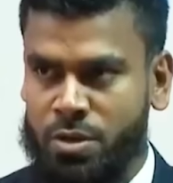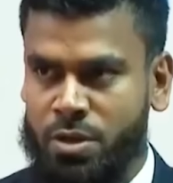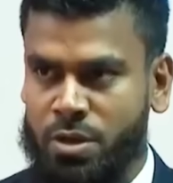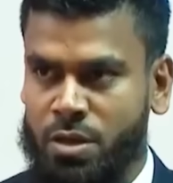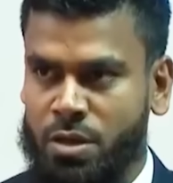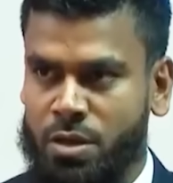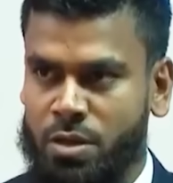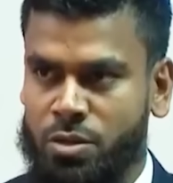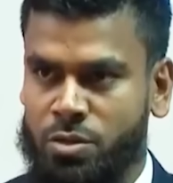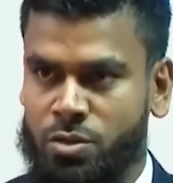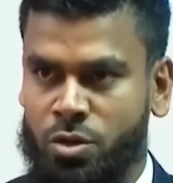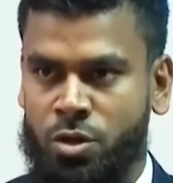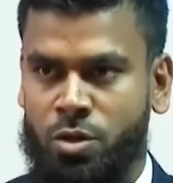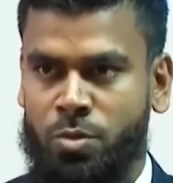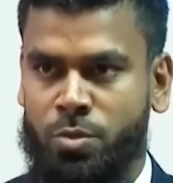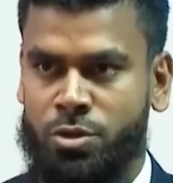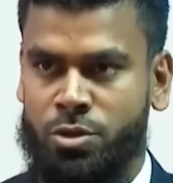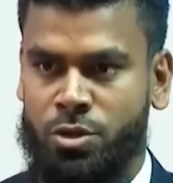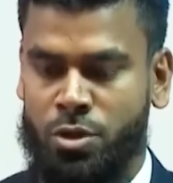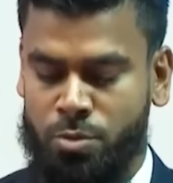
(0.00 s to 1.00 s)
প্রতিমন্ত্রী
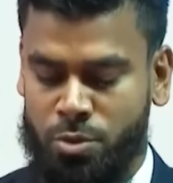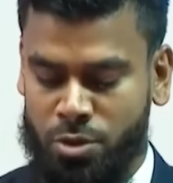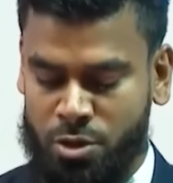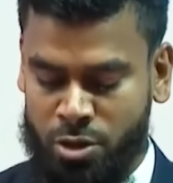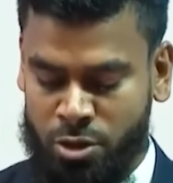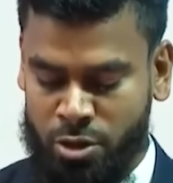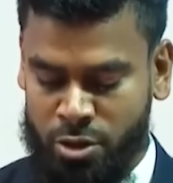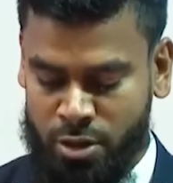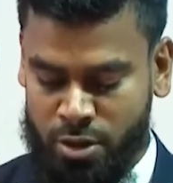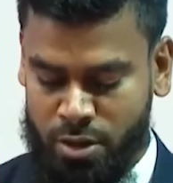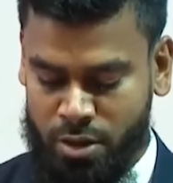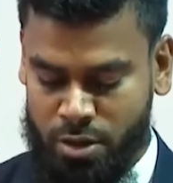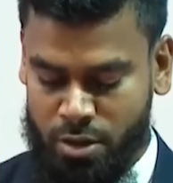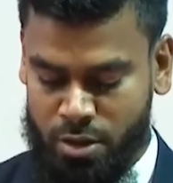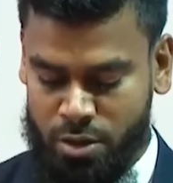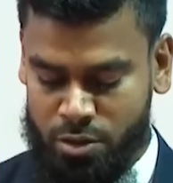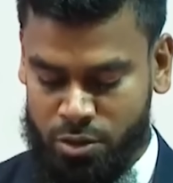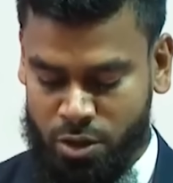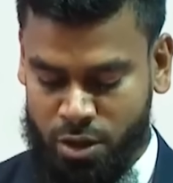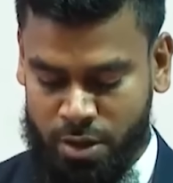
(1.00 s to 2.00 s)
জনবর্ষণ মন্ত্রণালয়
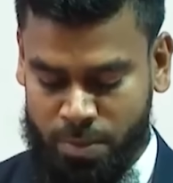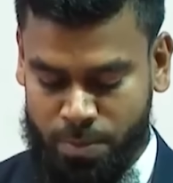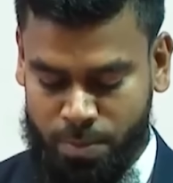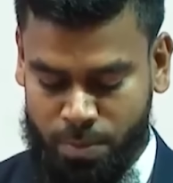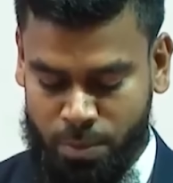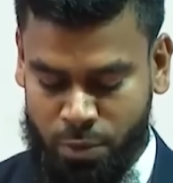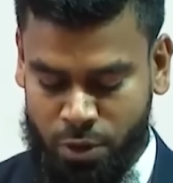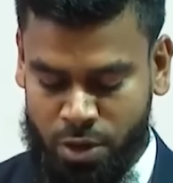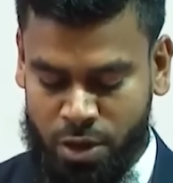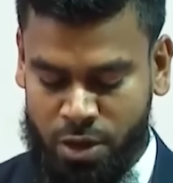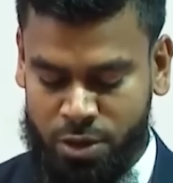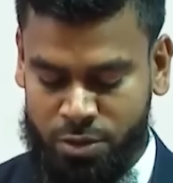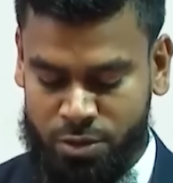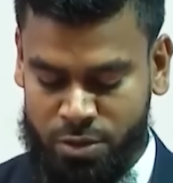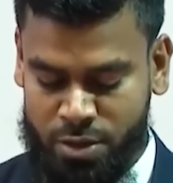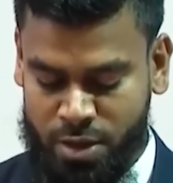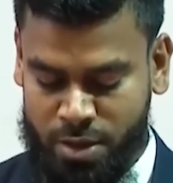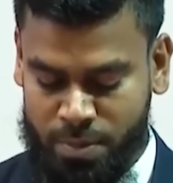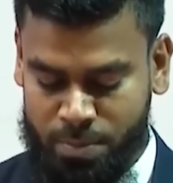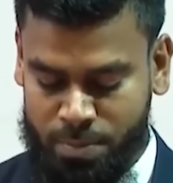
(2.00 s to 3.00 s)
জনাব ফরহাদ
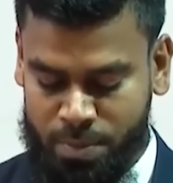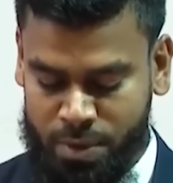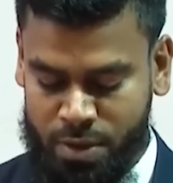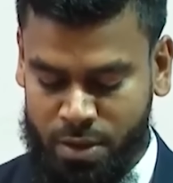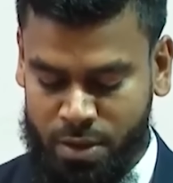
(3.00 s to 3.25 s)
হোসেন